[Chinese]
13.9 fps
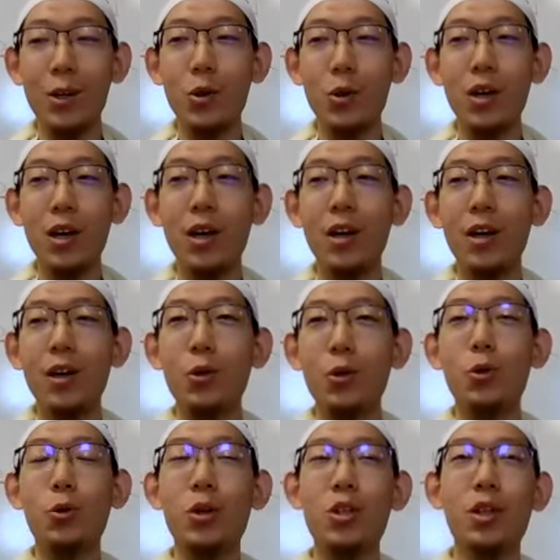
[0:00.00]
所以
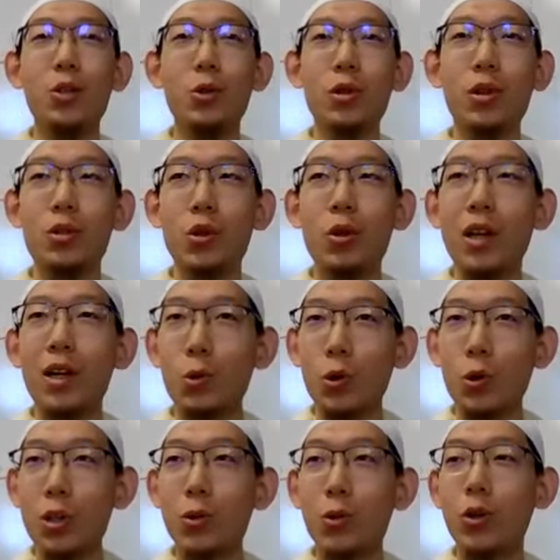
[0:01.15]
有学者就教他的
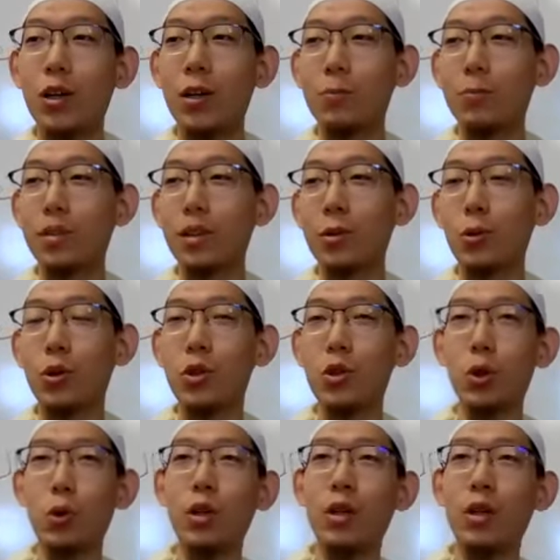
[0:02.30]
学生说：“就说
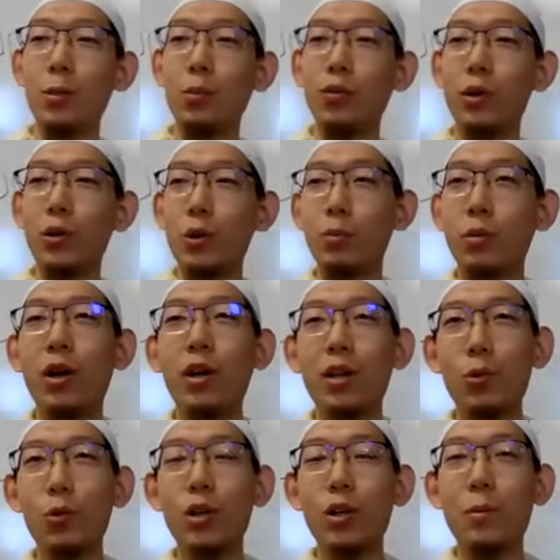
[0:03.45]
智慧的一部分就是不要跟愚